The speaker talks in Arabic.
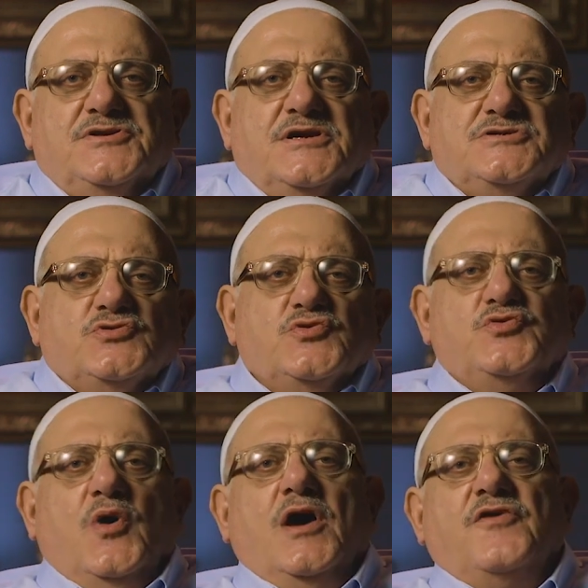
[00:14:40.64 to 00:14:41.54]
قد
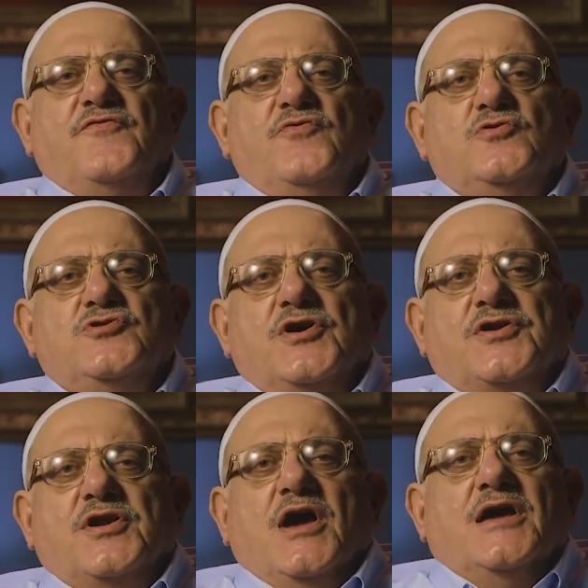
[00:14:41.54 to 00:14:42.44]
يسقط حرف
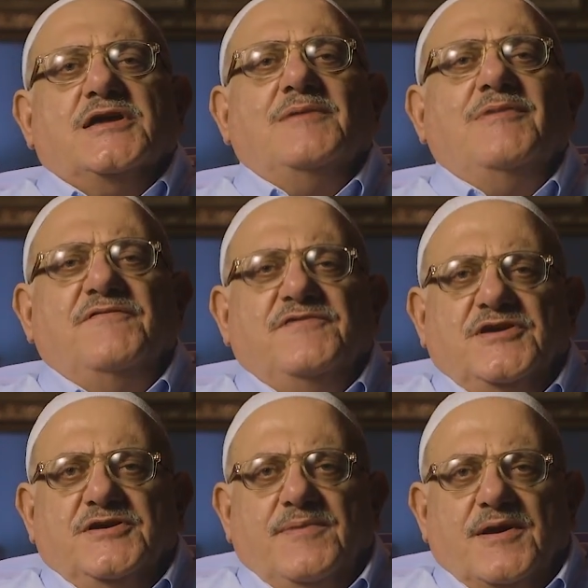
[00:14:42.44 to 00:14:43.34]
الجر كما
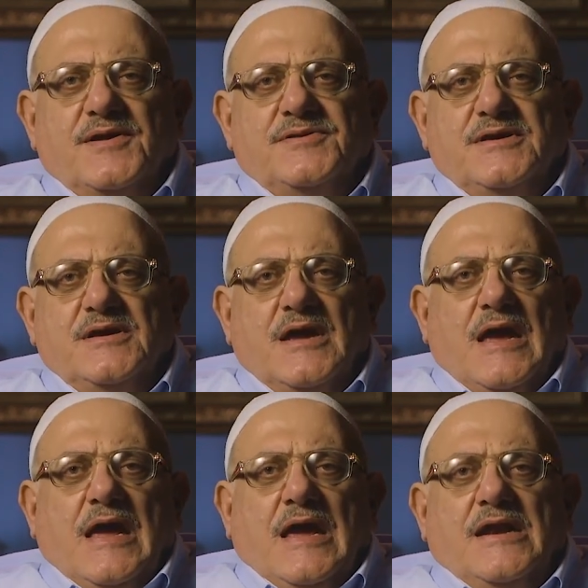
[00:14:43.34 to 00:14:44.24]
في عبارة
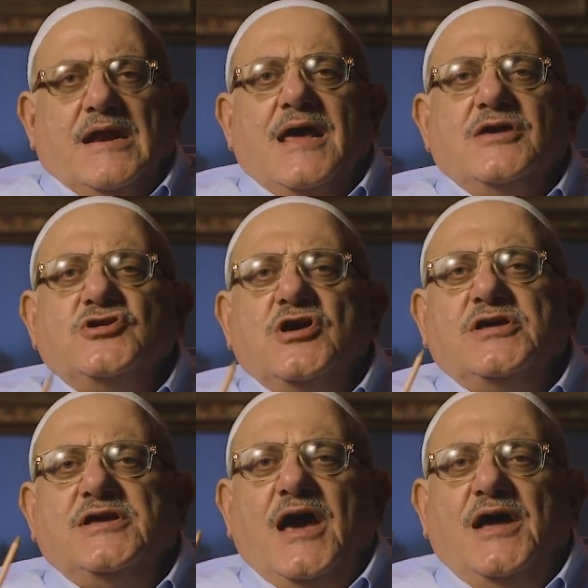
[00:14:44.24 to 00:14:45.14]
لا
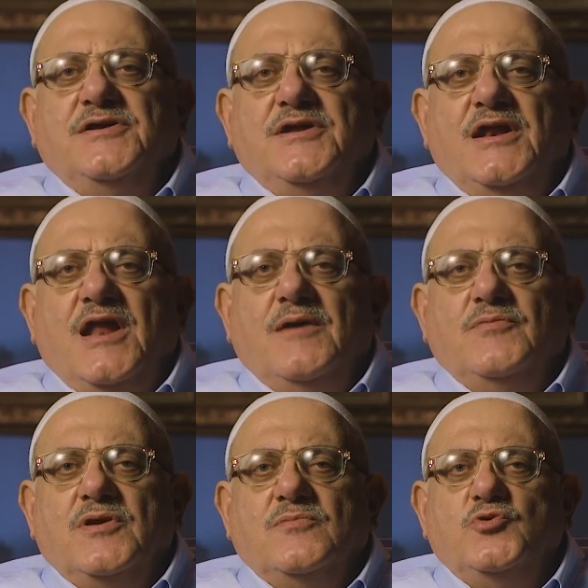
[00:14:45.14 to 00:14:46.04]
شك أن
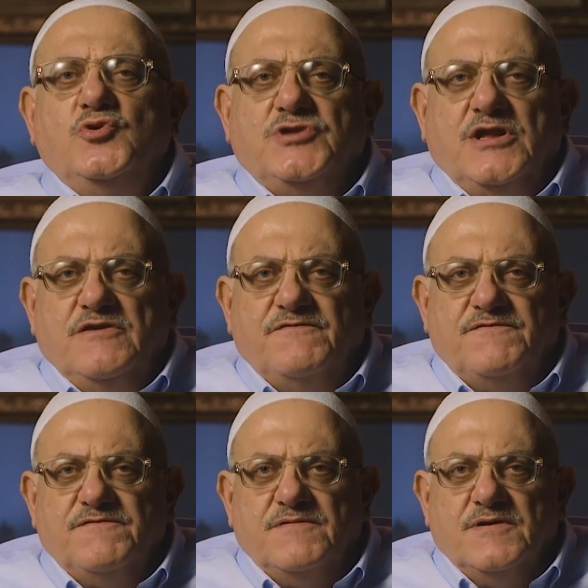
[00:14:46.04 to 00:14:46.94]
الأمر مختلف
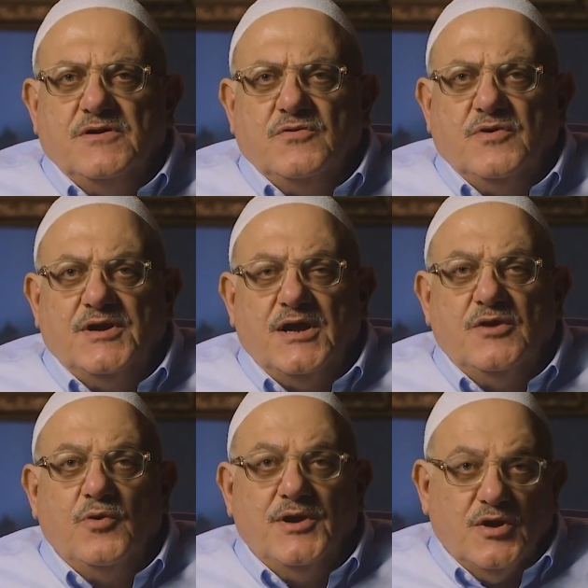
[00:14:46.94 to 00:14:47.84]

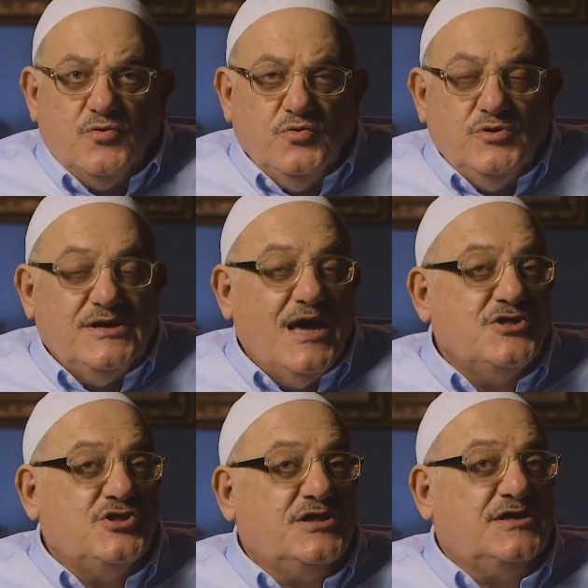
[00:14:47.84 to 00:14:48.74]
ونقول
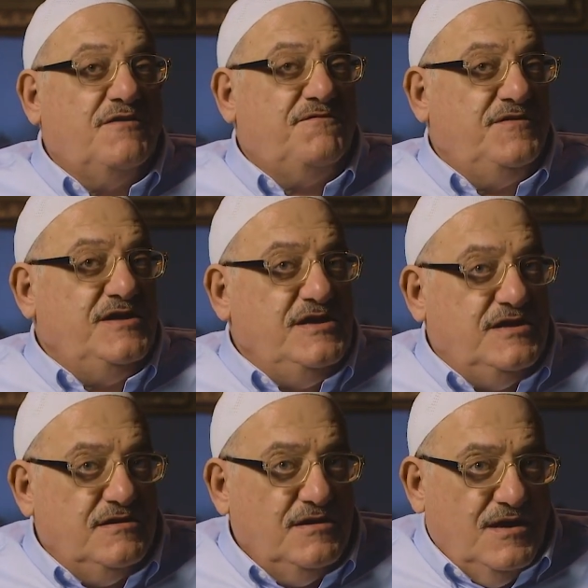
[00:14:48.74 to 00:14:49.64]
لا شك
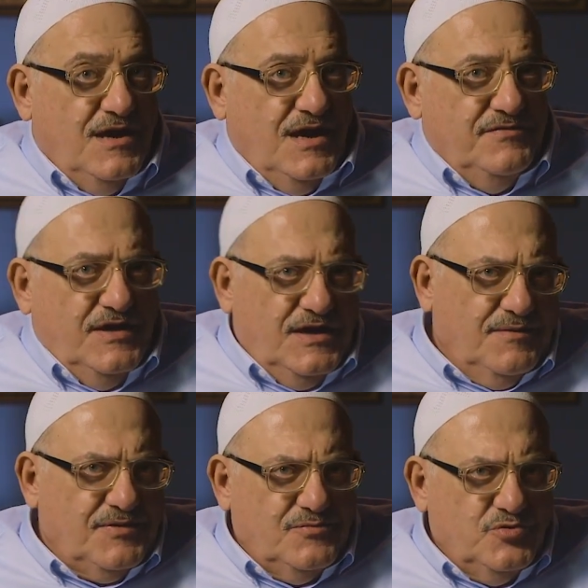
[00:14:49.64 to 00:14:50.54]
فيه أن
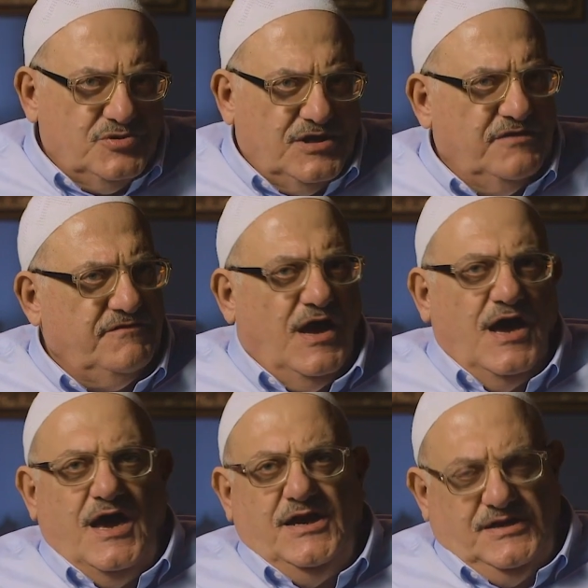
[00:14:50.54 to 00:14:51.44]
الأمر مختلف
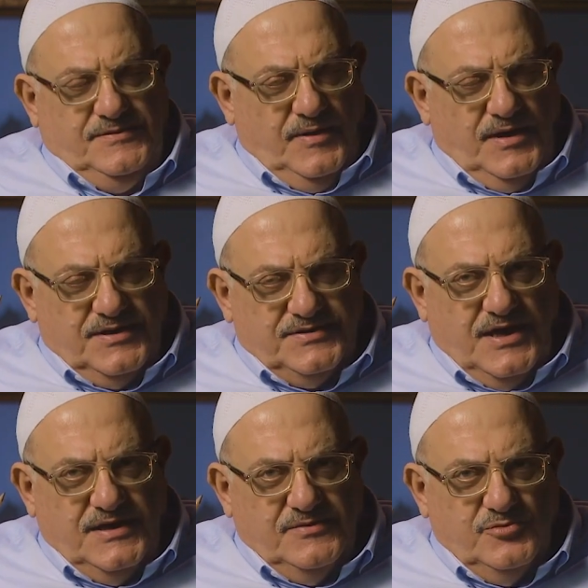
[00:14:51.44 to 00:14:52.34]

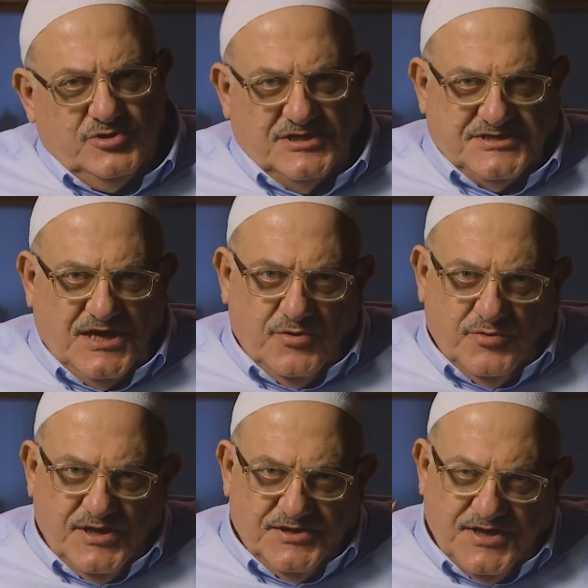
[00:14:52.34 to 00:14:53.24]
العبارتان
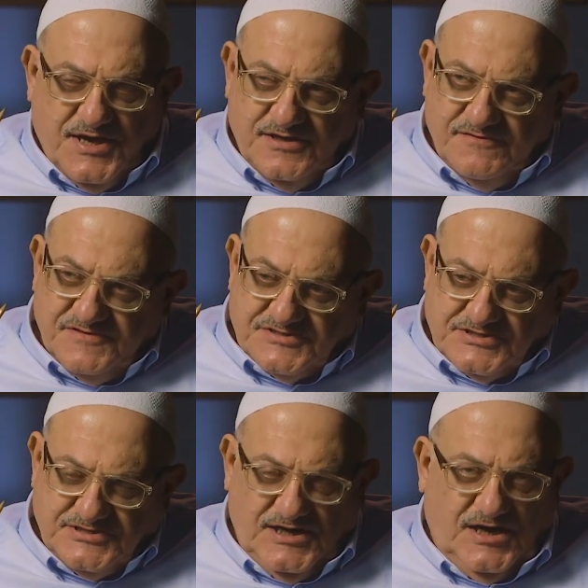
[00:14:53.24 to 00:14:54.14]
متساويتان في
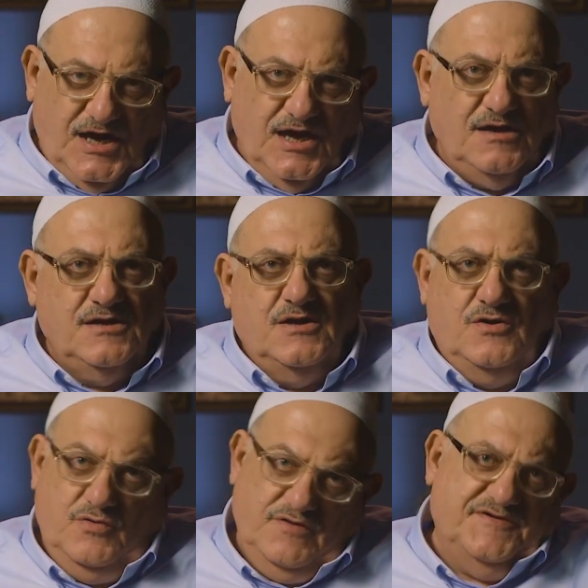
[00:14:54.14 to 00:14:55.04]
الصحة
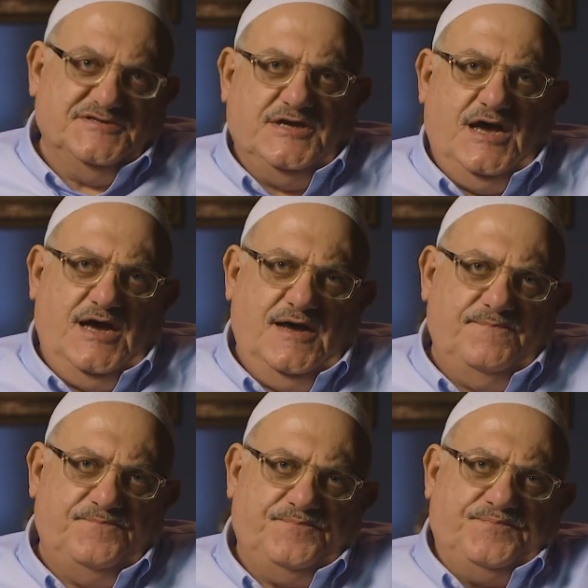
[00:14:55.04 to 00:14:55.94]
والفصاحة